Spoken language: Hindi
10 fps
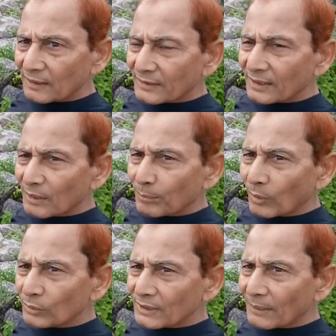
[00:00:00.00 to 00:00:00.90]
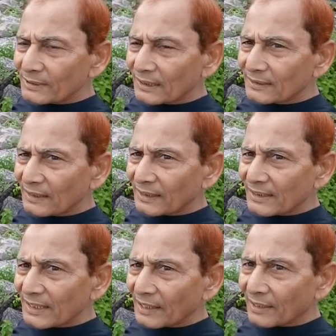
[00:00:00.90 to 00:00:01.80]
इसीलिए बहुत की आवश्यकता
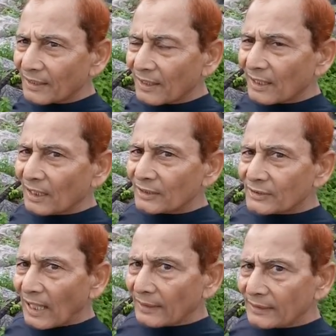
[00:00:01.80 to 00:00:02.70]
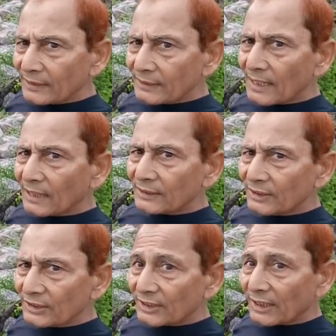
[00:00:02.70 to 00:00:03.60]
नहीं है साई इतना
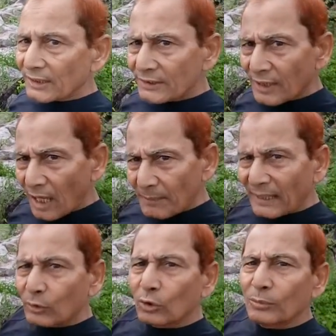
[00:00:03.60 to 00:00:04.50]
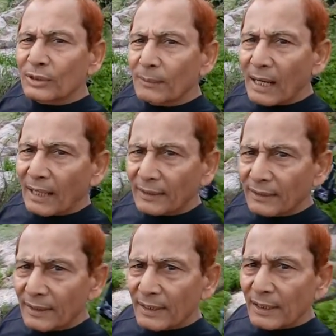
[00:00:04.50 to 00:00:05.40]
दीजिए जामे कुटुम्ब समाये
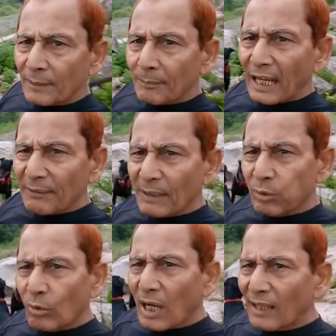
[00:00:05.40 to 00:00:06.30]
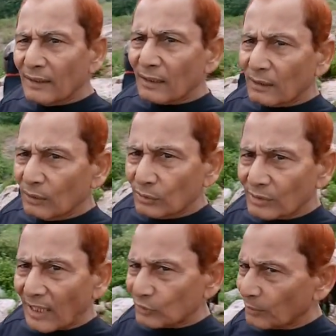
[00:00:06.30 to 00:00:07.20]
मैं भी भूखा न रहूं
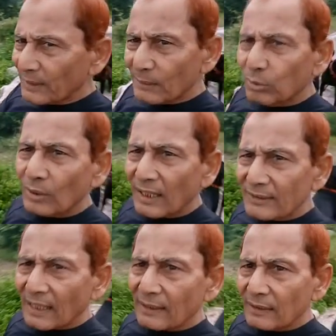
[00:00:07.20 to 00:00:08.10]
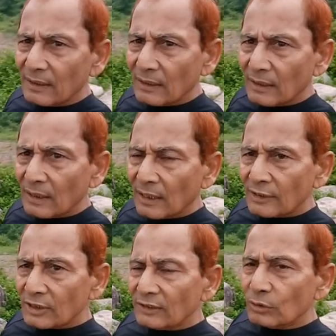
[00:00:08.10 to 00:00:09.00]
साधु भी न भूखा जाए
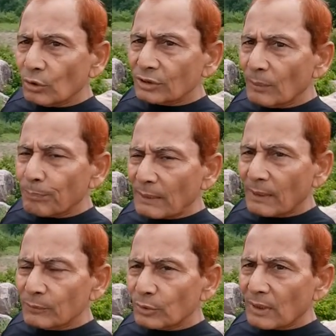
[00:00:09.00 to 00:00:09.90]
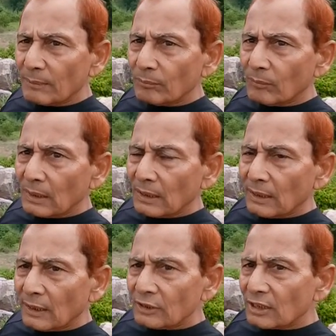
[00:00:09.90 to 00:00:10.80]
संतोषम परमम सुखम
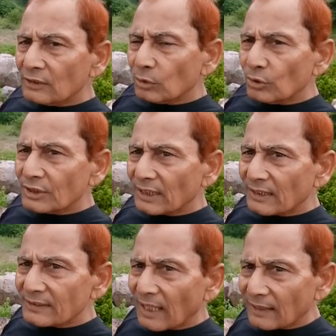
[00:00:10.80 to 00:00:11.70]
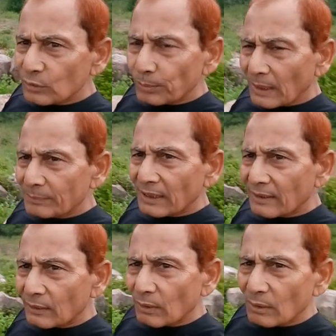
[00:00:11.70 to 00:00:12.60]
संतुष्टि के साथ उपलब्धि
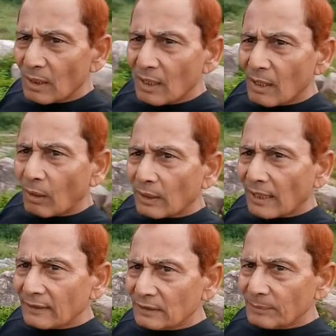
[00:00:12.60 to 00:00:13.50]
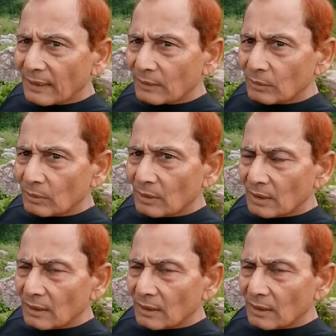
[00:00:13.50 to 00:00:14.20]
करो और आनंद में रहो